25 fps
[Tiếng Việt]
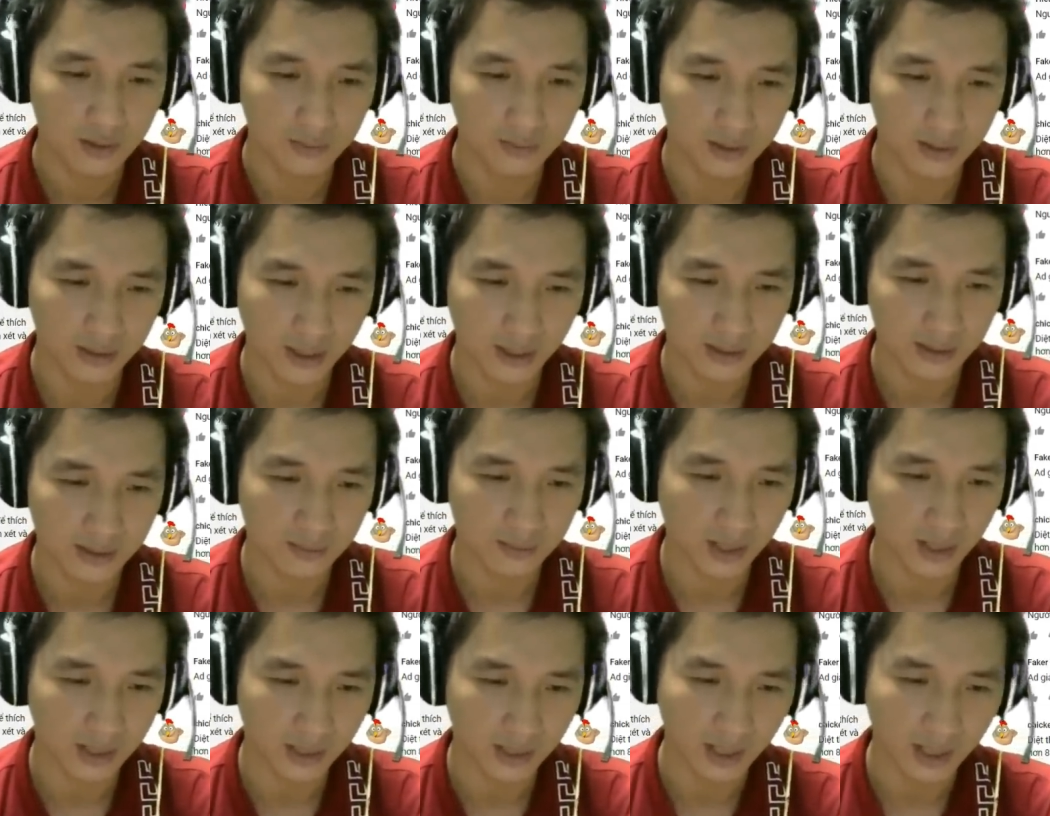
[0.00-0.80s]
Mình thấy
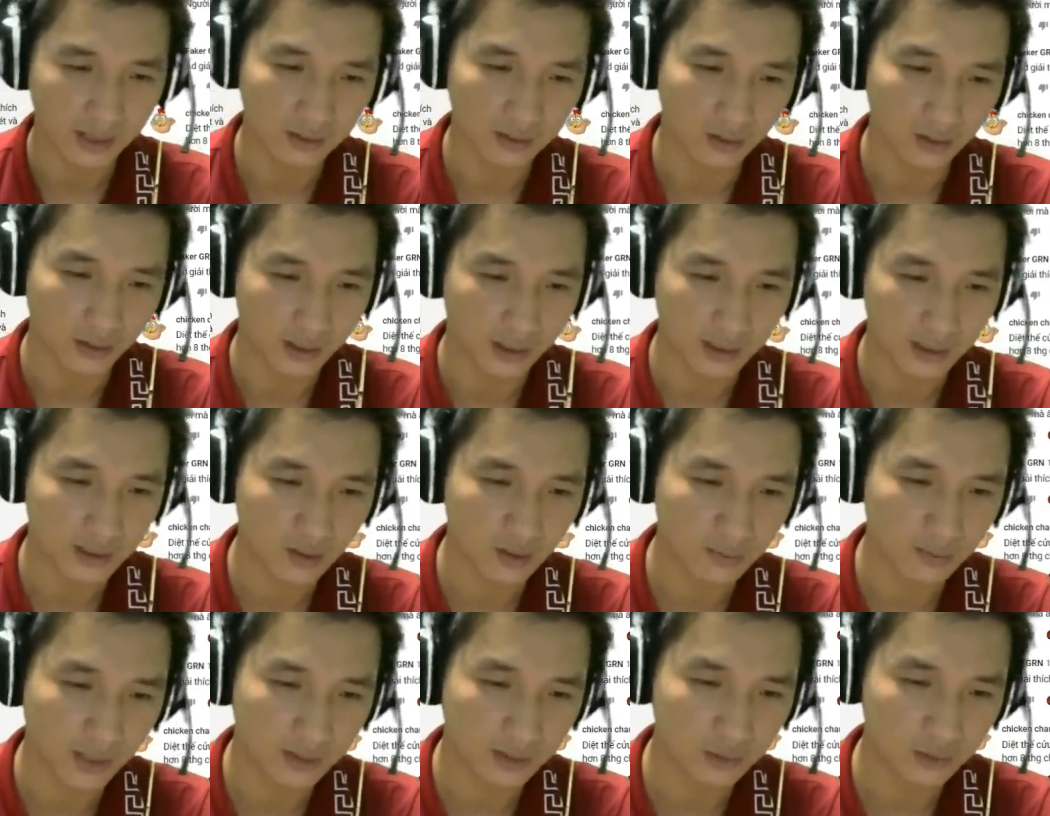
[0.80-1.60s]
bạn này hay hỏi cái
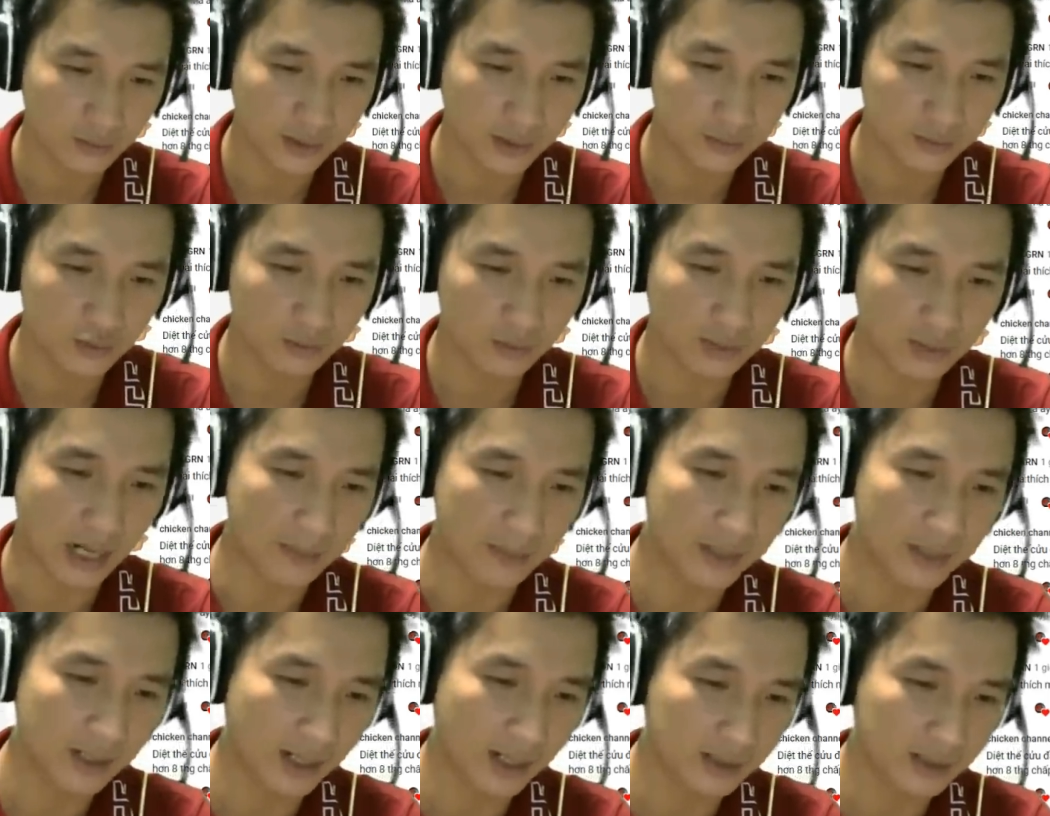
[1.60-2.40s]
câu ma trúc kim trúc,
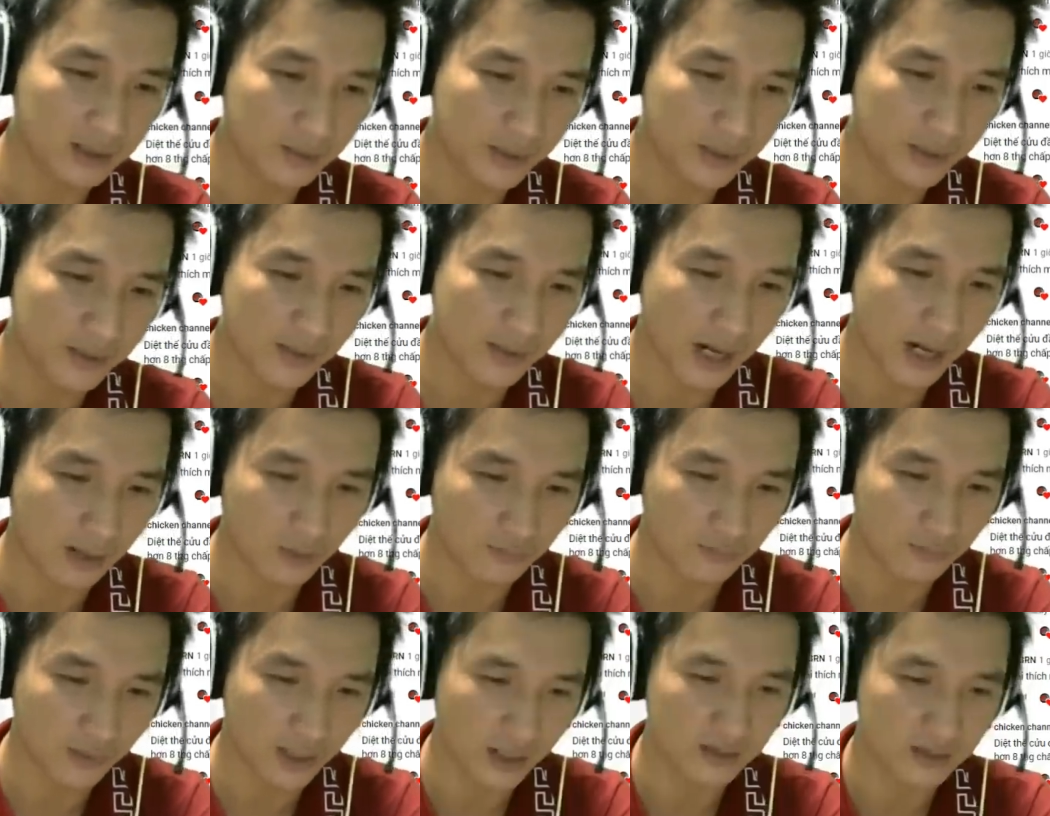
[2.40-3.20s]
cả bên Lãng Tầm Kiếm Hào
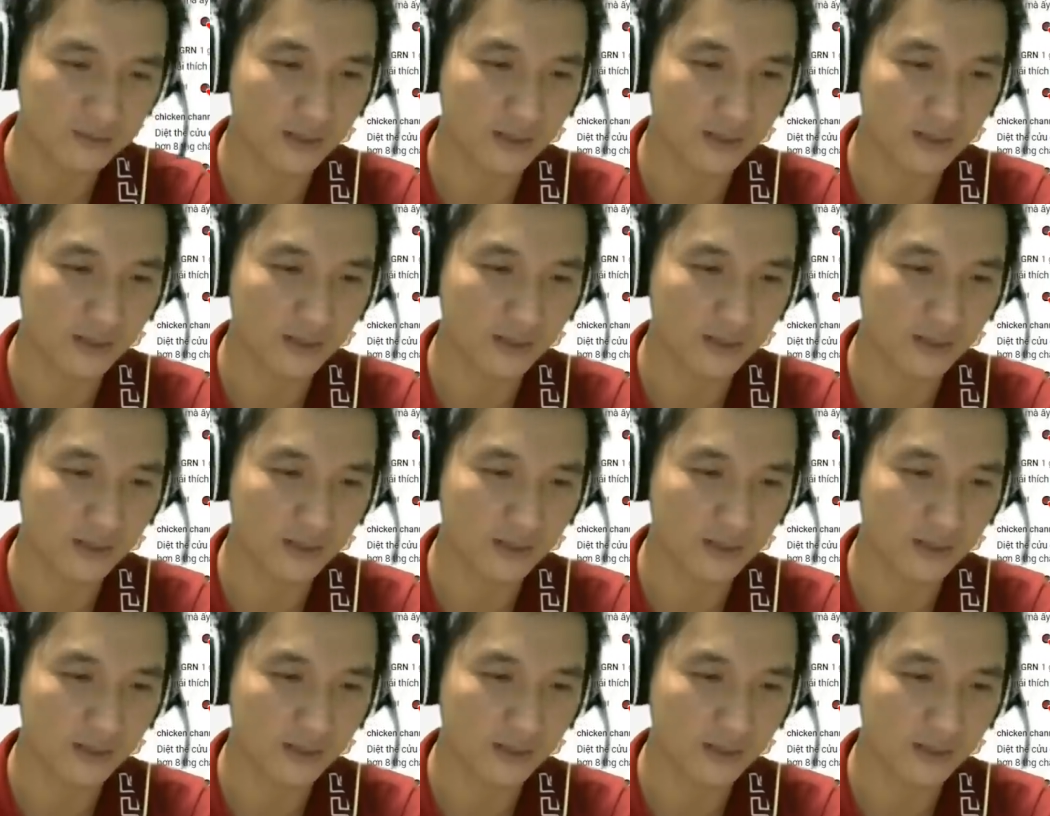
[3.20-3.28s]
cũng vậy.